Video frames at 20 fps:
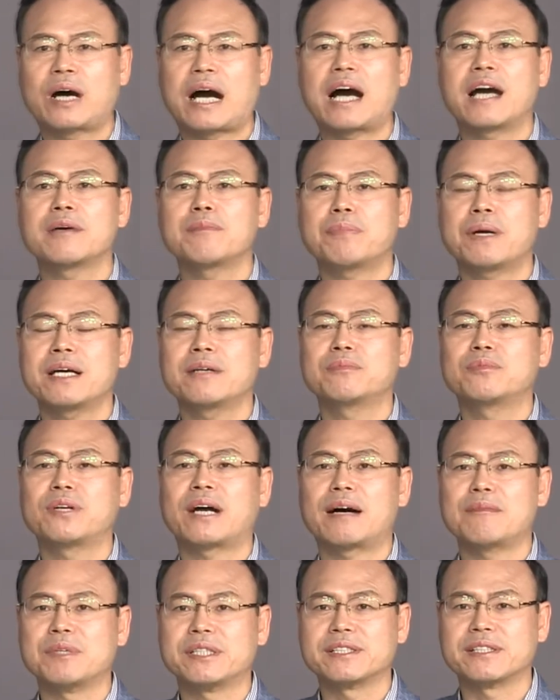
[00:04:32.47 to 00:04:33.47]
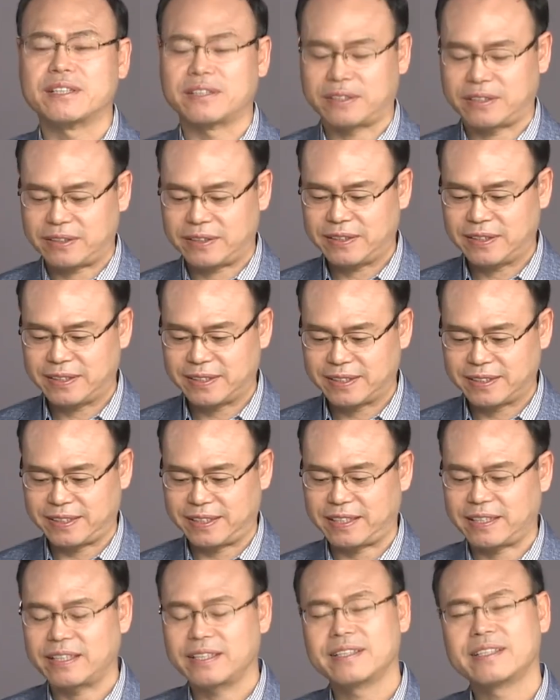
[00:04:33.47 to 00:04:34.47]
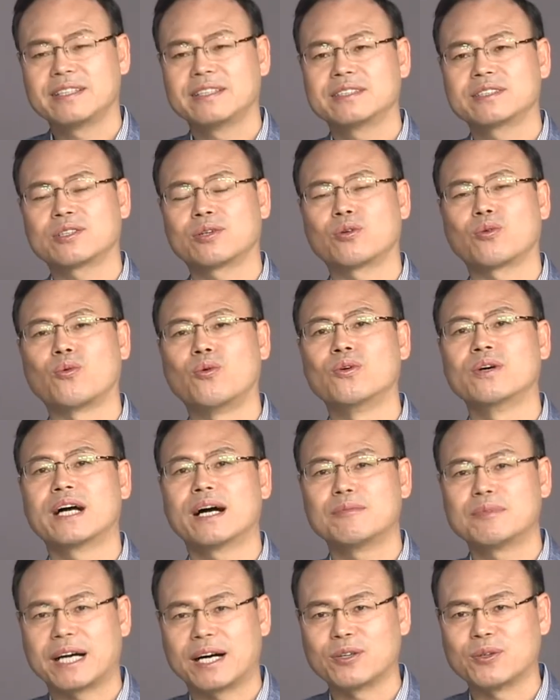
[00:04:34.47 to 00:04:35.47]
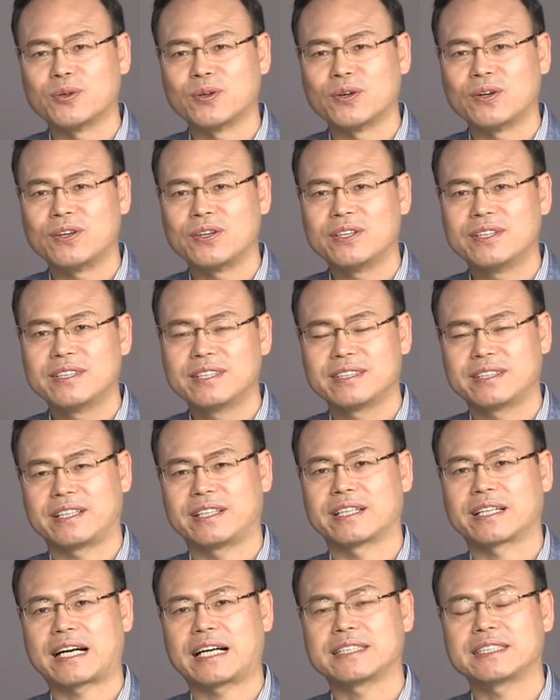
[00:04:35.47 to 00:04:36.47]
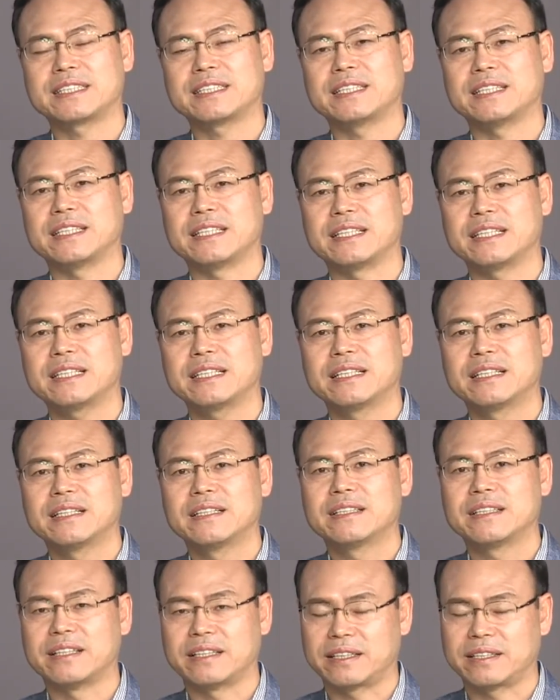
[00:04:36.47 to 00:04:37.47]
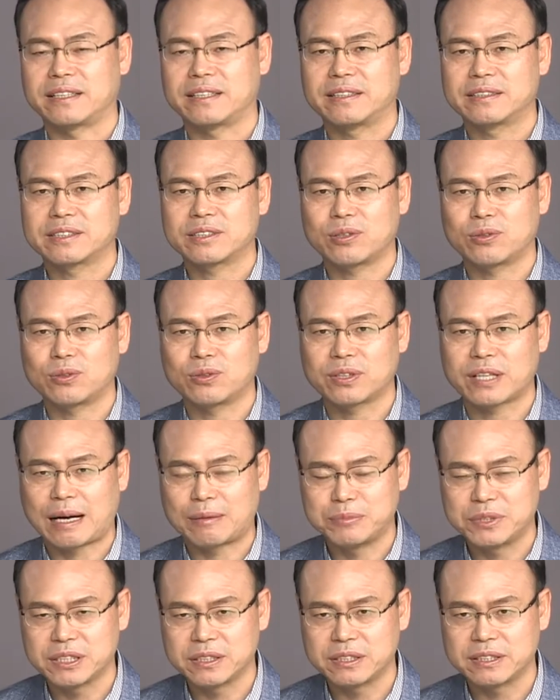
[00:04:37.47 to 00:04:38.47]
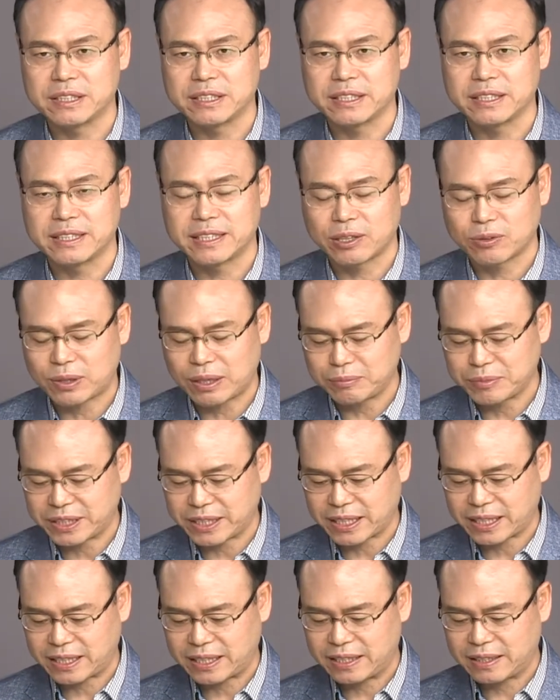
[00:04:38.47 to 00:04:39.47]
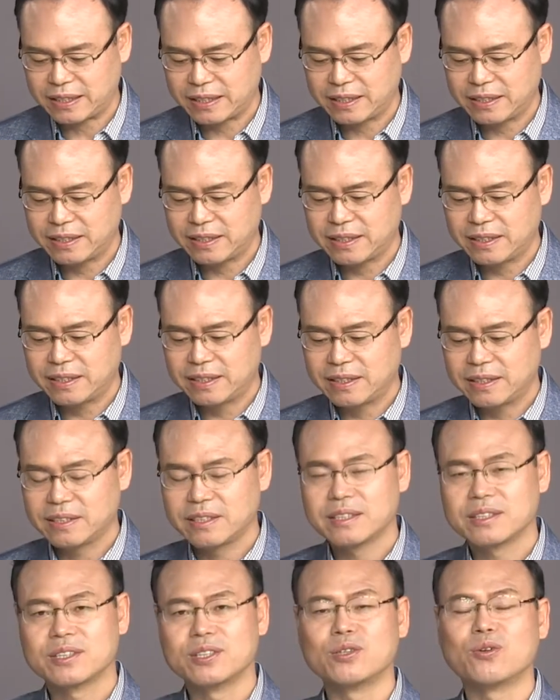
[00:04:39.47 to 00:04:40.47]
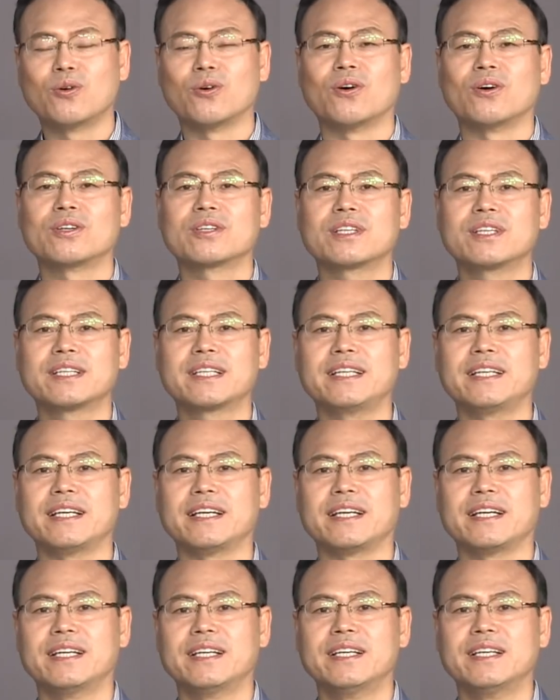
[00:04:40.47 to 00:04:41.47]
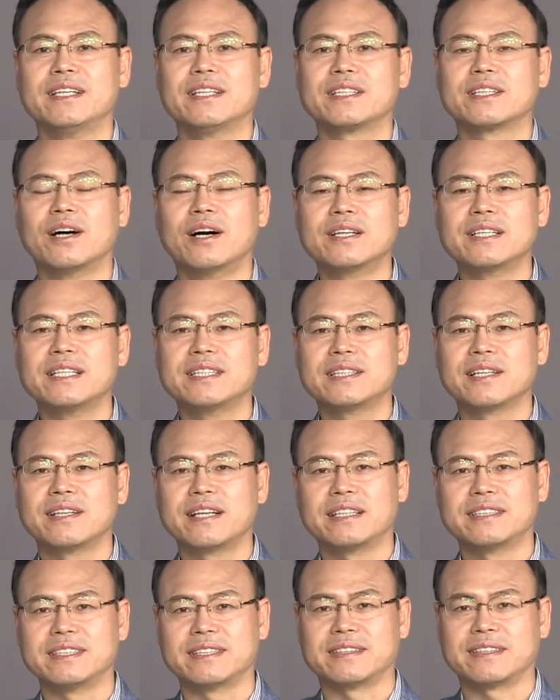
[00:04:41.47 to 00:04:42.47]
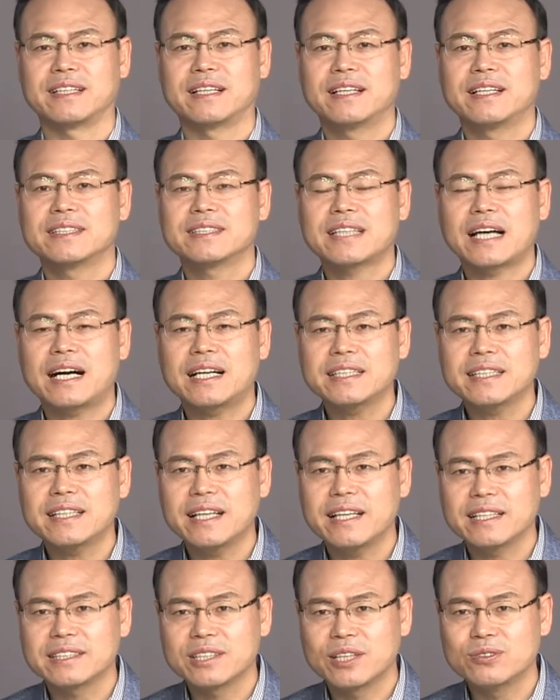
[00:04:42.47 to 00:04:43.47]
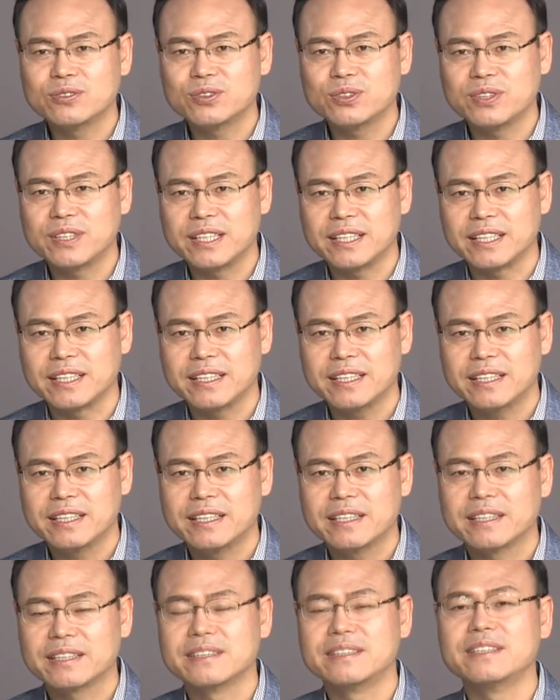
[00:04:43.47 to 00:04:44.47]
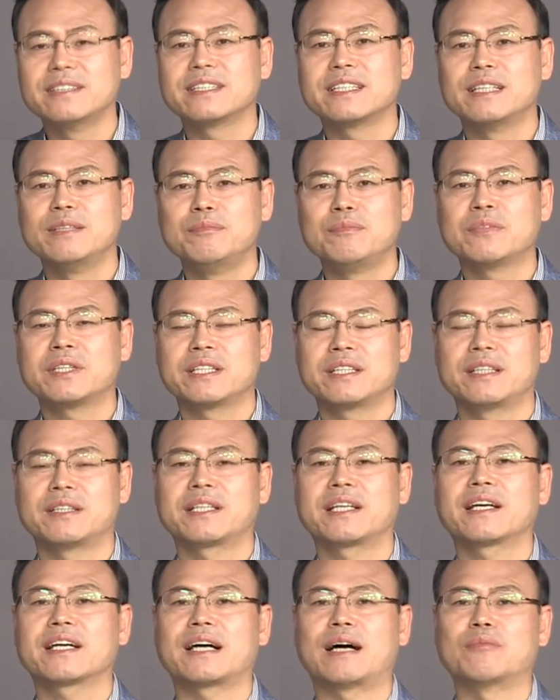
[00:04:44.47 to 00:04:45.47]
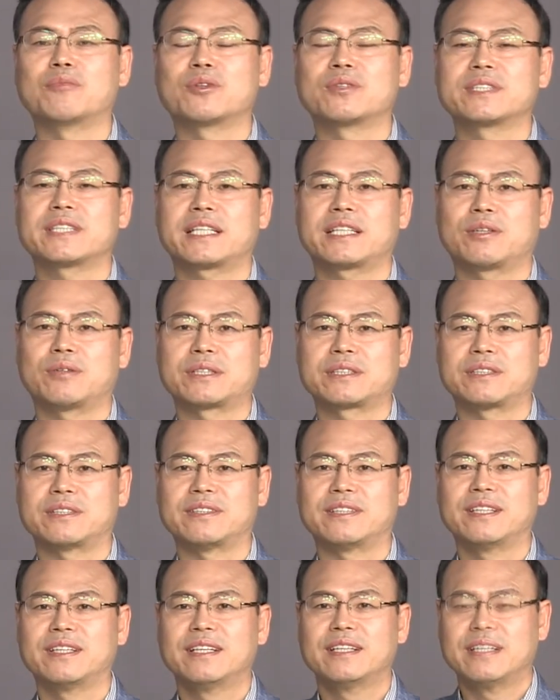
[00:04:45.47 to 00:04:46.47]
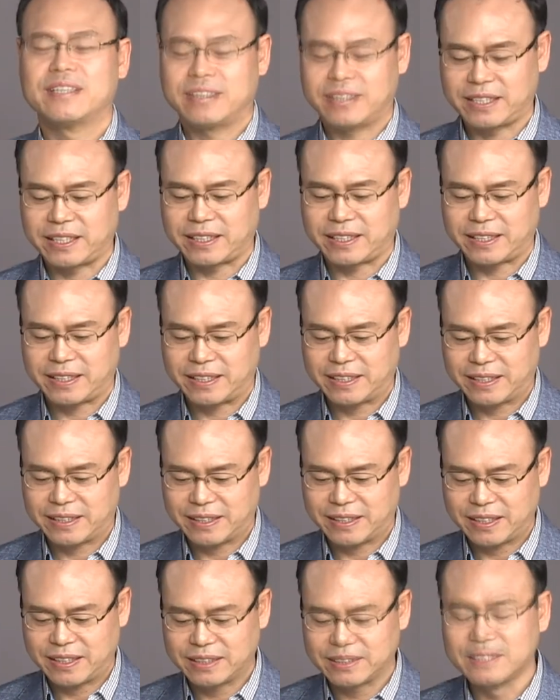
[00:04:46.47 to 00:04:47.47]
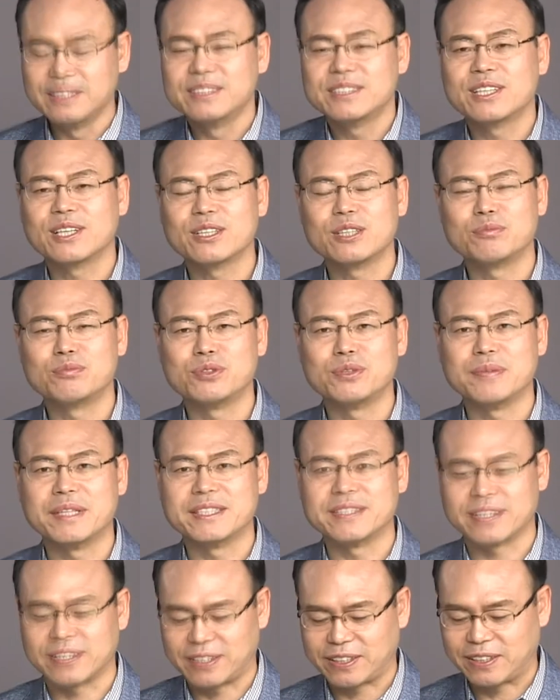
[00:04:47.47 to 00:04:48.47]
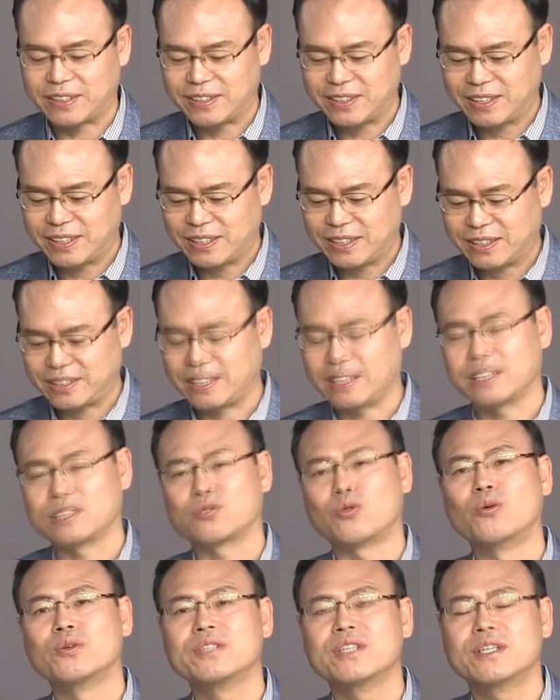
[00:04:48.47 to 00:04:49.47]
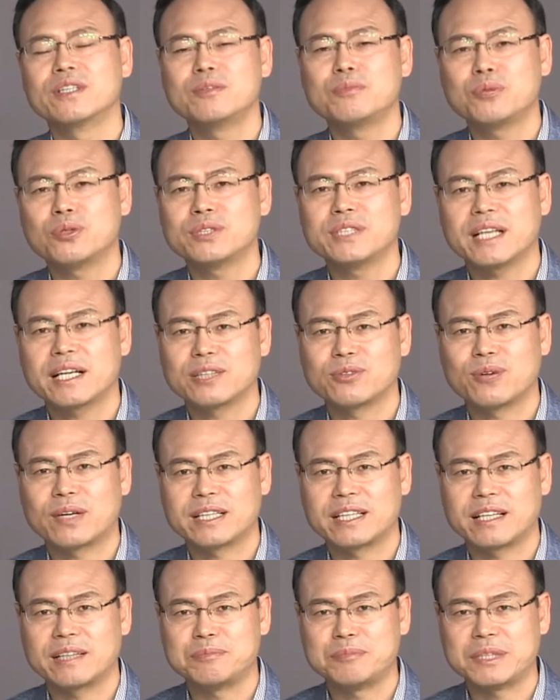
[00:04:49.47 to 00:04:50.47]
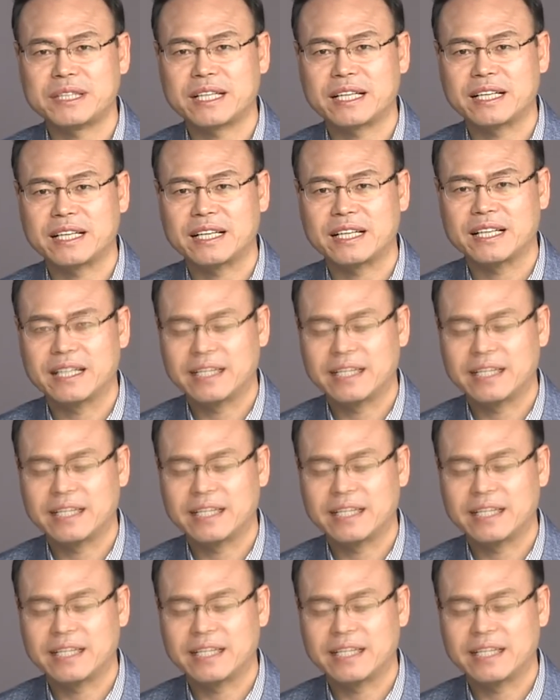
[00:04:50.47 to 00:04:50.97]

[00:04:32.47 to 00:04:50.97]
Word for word: 하이파이브를 하면서 예, 서로 공감을 하고 예, 같이 예, 서로 감정을 느낀다고 합니다. 그리고 특히 경기 전에는 상대 선수들이 그 김기태 감독을 찾아와서 예, 응석을 부리면서 예, 존경을 표시하기도 한답니다.